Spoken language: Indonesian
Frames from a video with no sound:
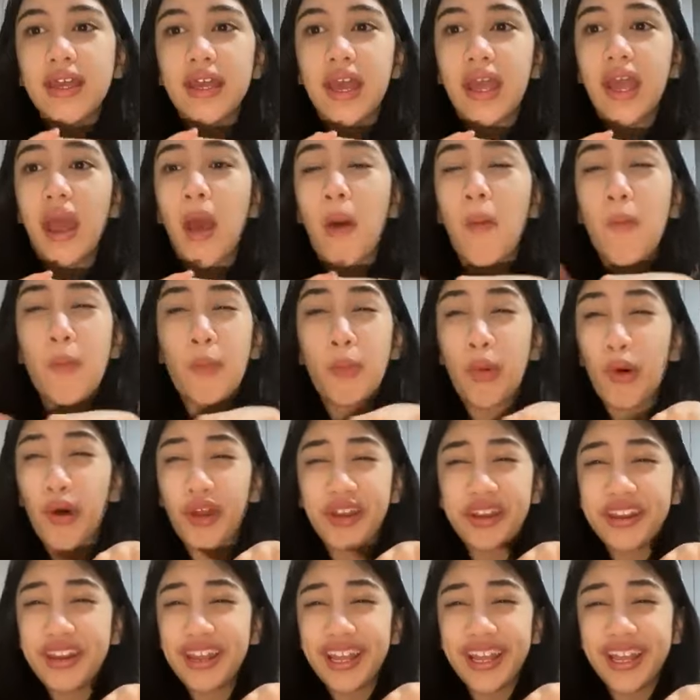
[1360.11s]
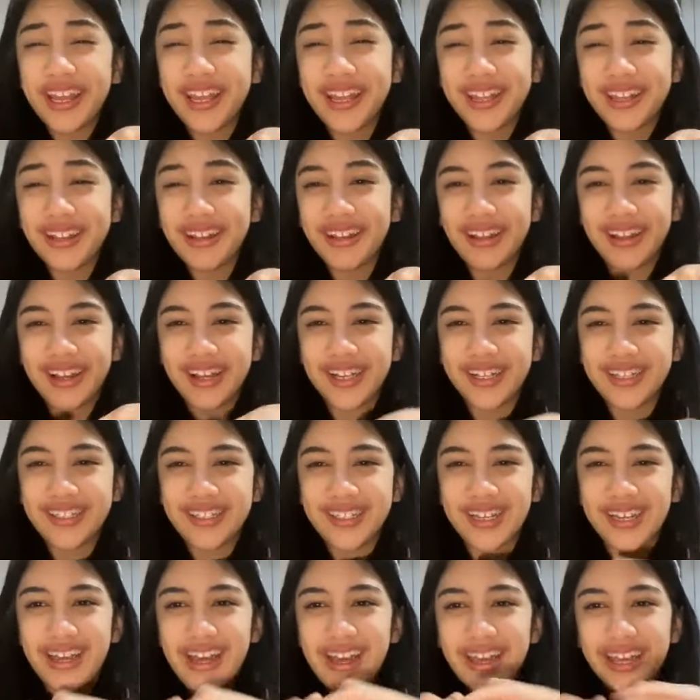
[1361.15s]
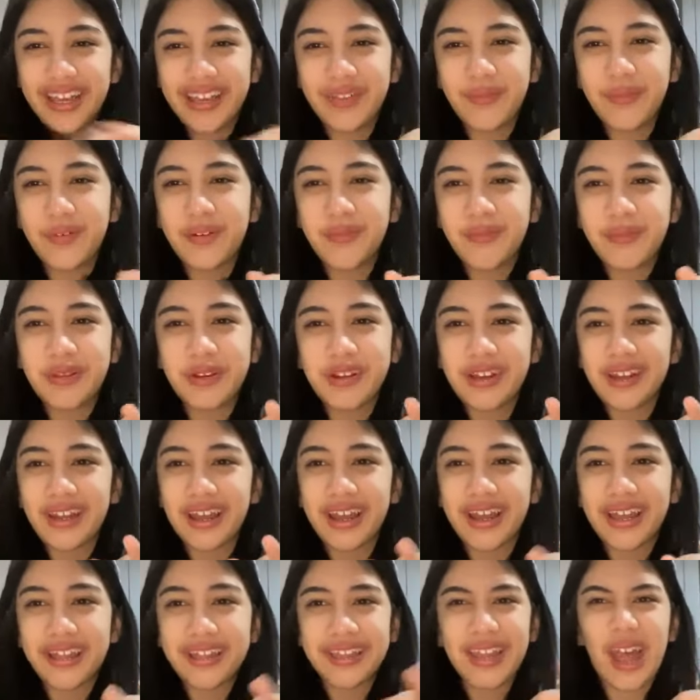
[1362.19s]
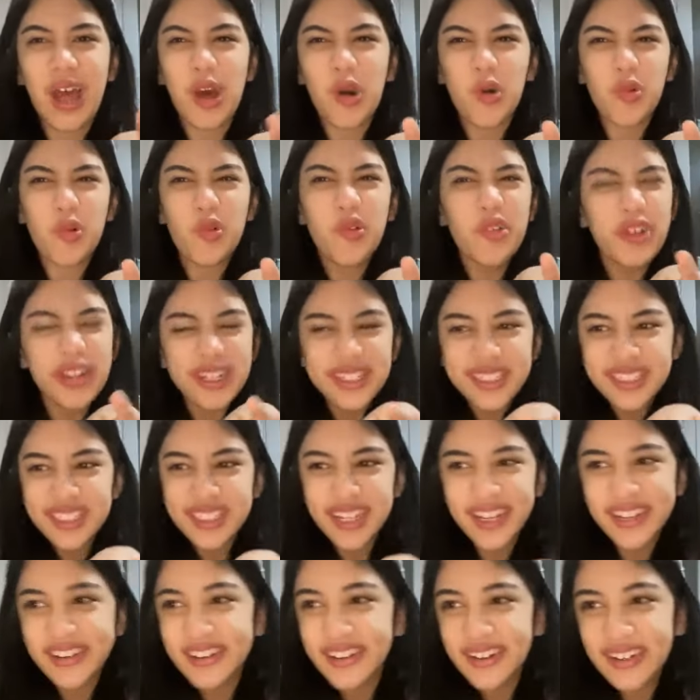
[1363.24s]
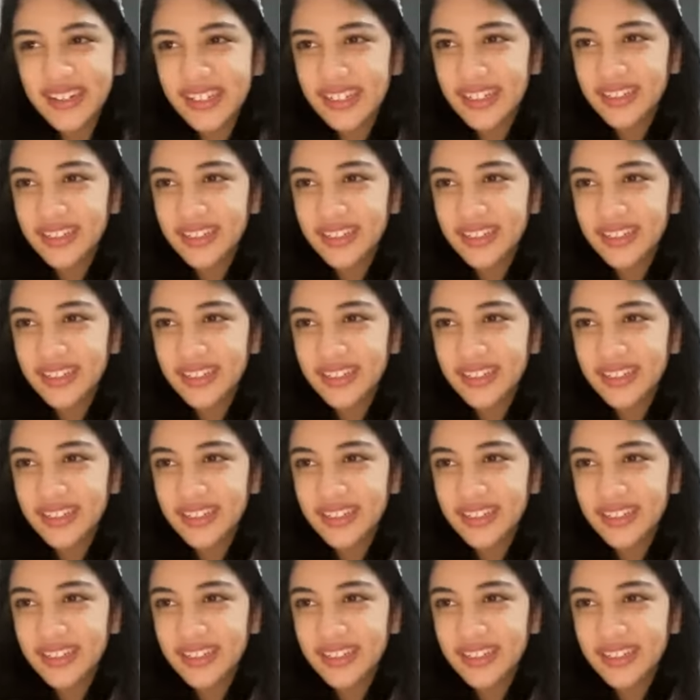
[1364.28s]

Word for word: kayak bonding gitu lah guys kayak kita bener-bener kayak tahu each other